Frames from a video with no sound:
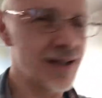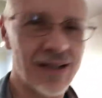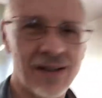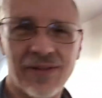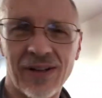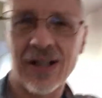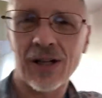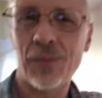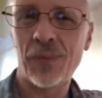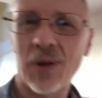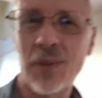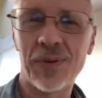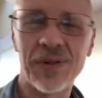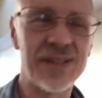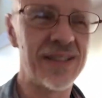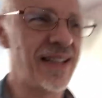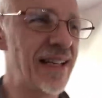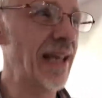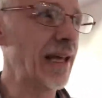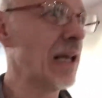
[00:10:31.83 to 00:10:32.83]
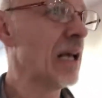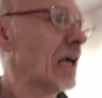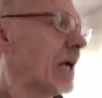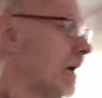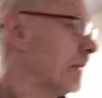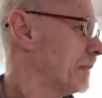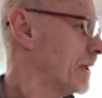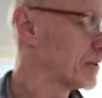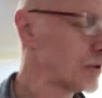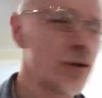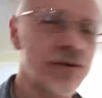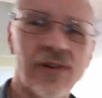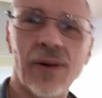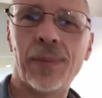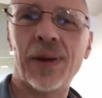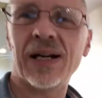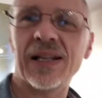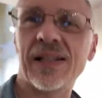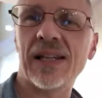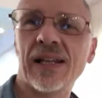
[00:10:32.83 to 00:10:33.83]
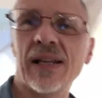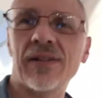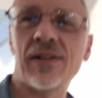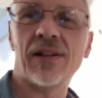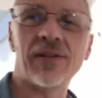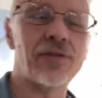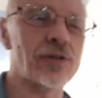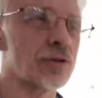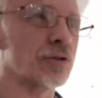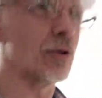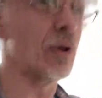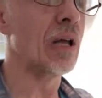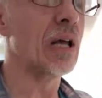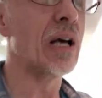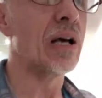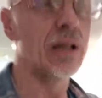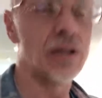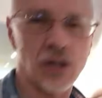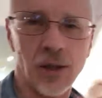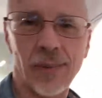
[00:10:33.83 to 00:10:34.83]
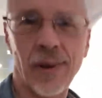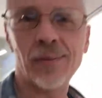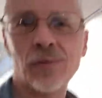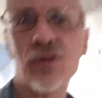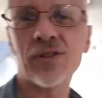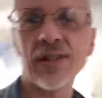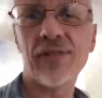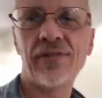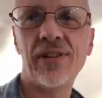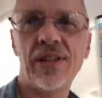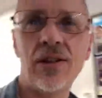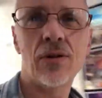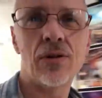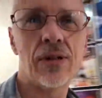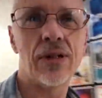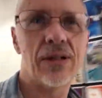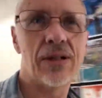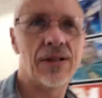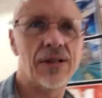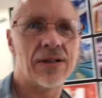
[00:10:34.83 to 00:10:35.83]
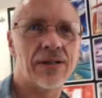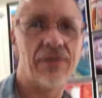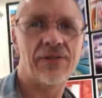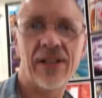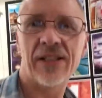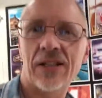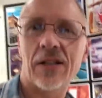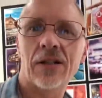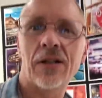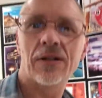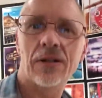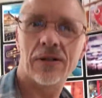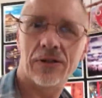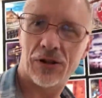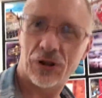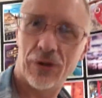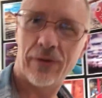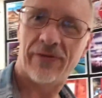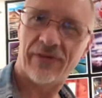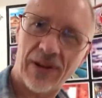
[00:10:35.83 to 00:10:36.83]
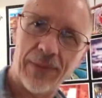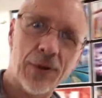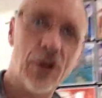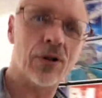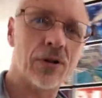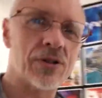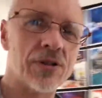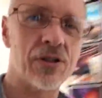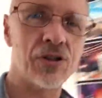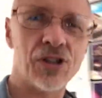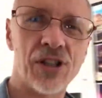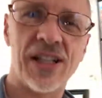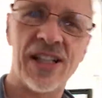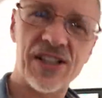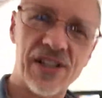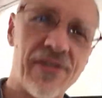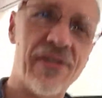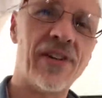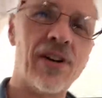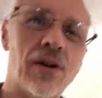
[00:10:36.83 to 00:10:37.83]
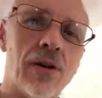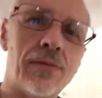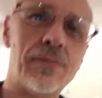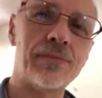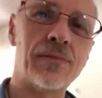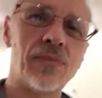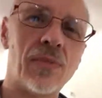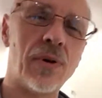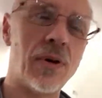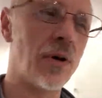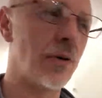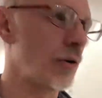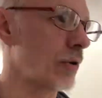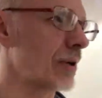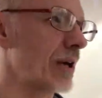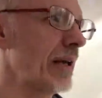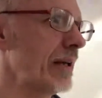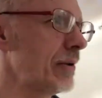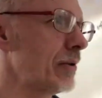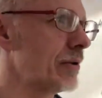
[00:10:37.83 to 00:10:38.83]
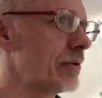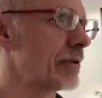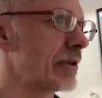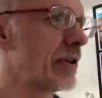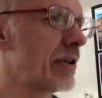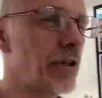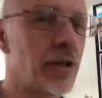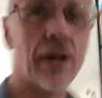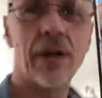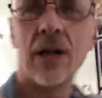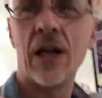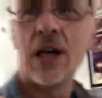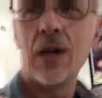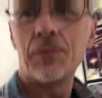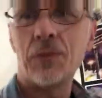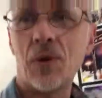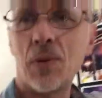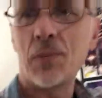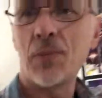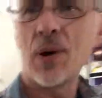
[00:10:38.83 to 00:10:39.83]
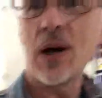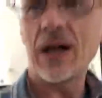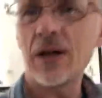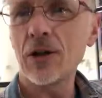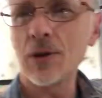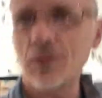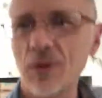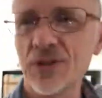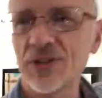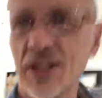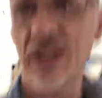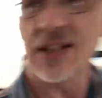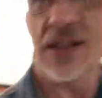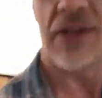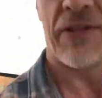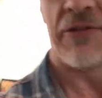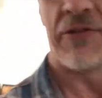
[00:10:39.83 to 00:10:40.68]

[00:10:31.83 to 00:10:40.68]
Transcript: avec leurs propres idées. Maintenant, on va parler des, photos. Normalement, cette vidéo va être 20 minutes. J'ai déjà fait en, anglais, donc mon bras commence à être